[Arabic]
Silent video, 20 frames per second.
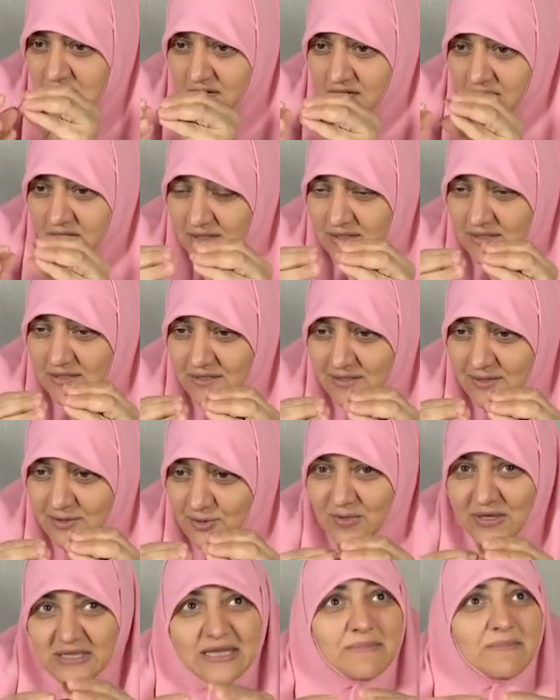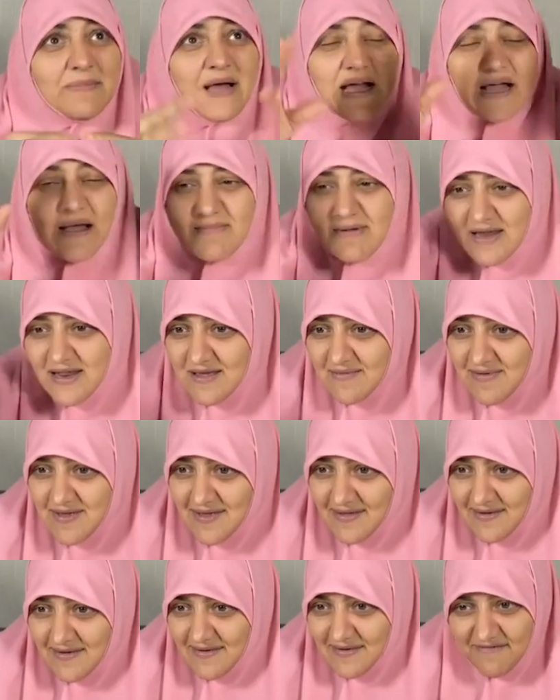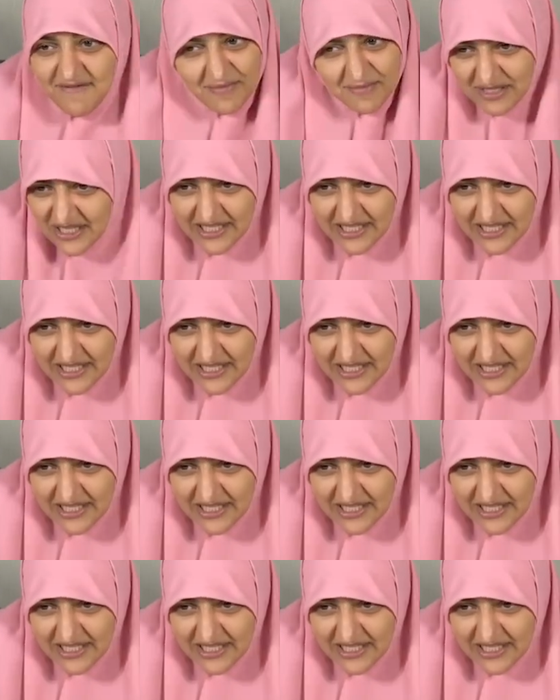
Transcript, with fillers: صغير كده وبعدين بقى جبل كبير